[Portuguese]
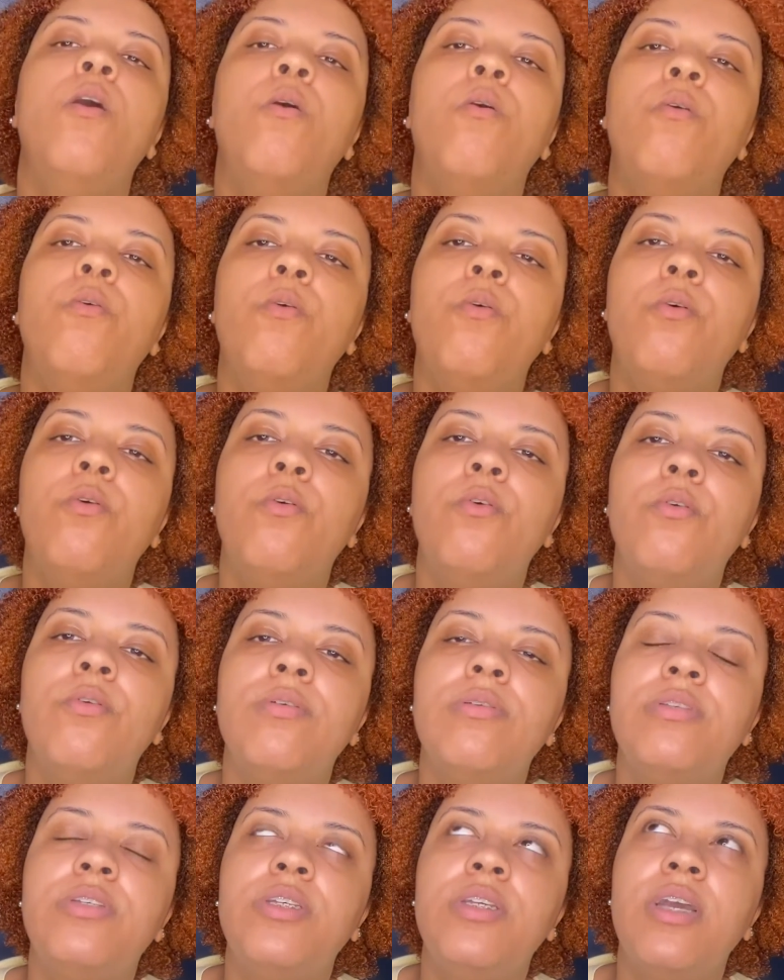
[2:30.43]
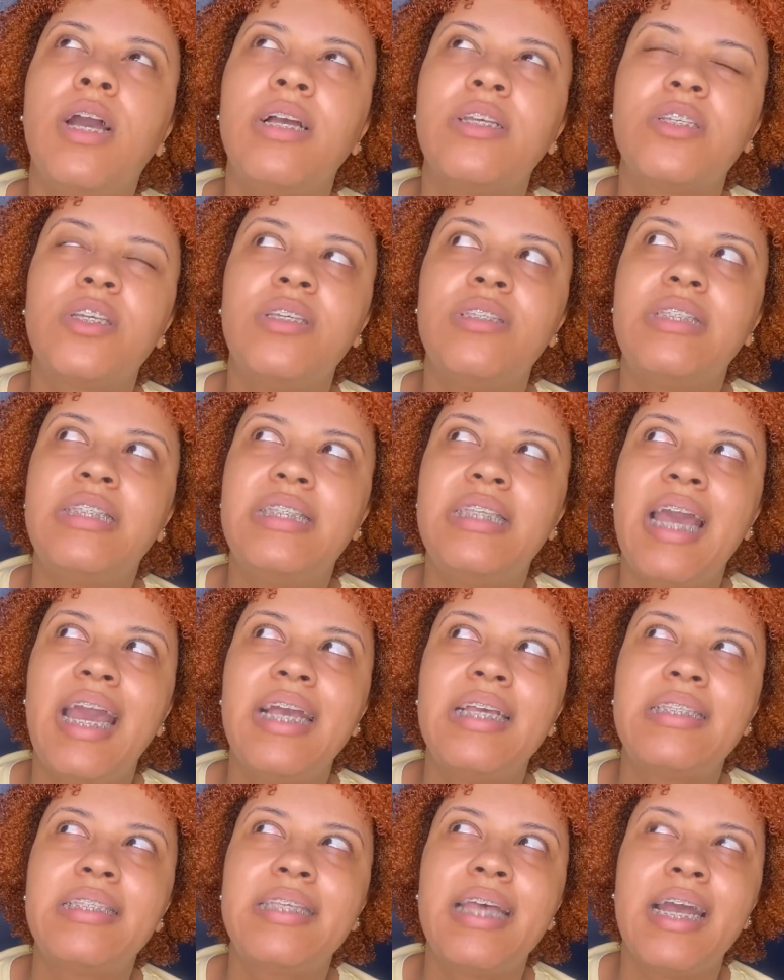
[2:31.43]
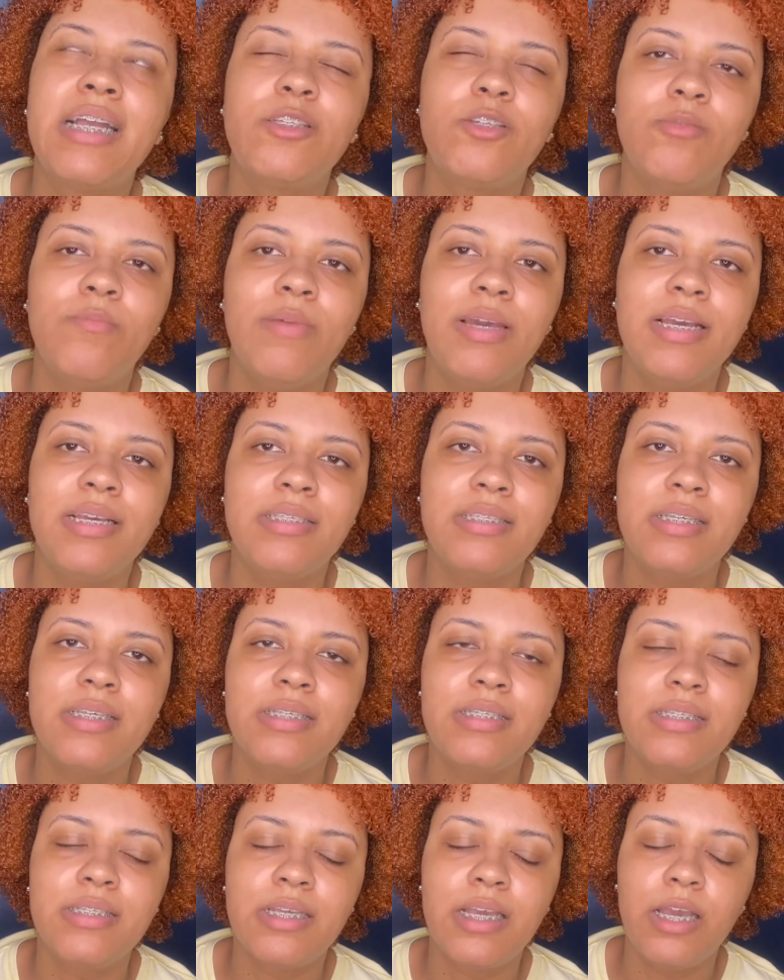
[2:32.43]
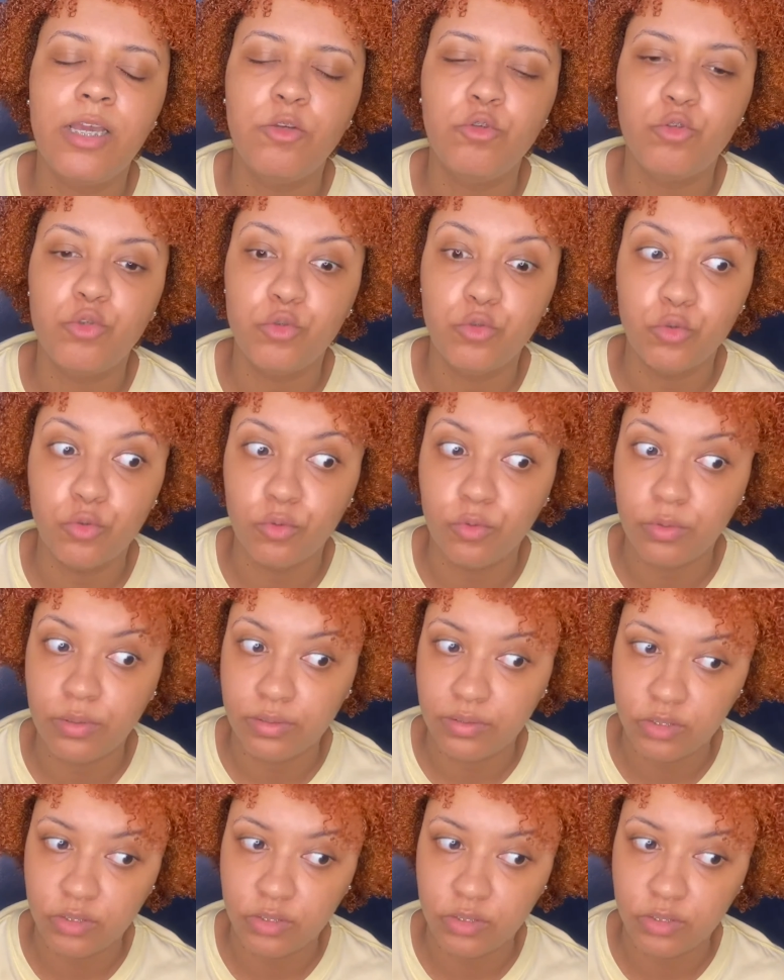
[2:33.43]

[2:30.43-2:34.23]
o de acho que 6, 7 meses em ju,